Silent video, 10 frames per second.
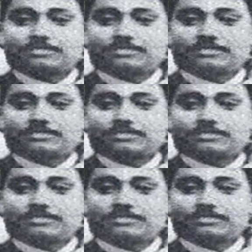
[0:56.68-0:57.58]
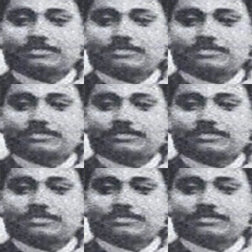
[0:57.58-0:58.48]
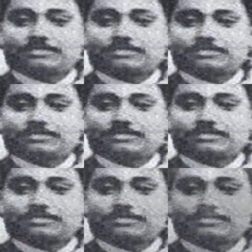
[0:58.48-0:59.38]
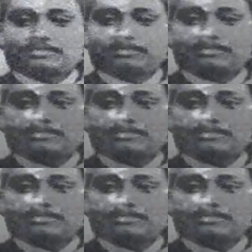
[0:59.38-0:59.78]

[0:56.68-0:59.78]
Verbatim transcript: ராஜ்பிஹாரி போஸ் விதை ஒன்றிய இந்திய தேசிய